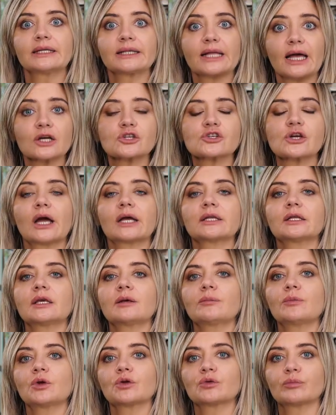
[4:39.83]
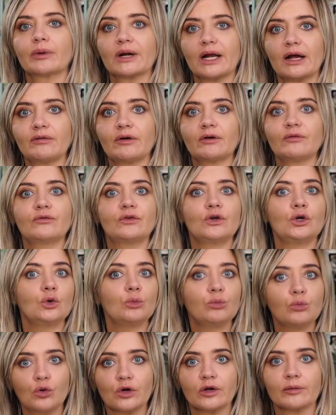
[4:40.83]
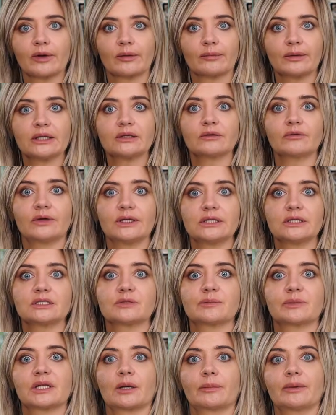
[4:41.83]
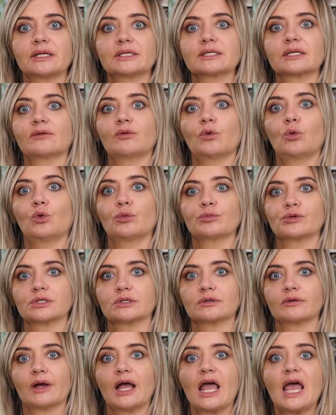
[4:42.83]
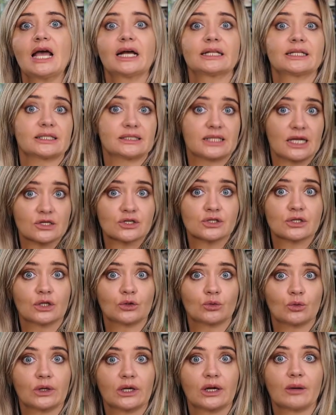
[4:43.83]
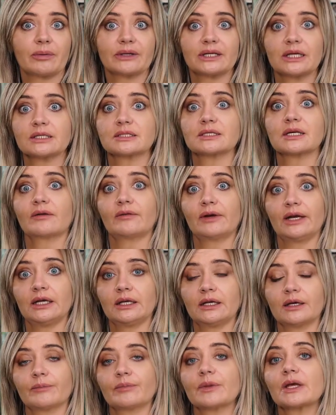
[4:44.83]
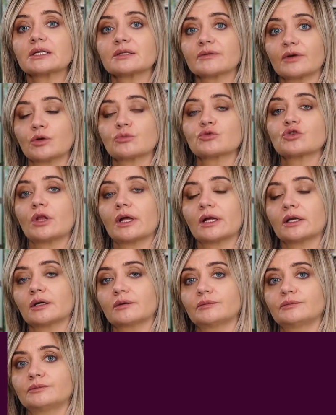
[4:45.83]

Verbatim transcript: Также они имеют право в любой момент выйти из потребительского общества. Достаточно только подать заявление о своем желании.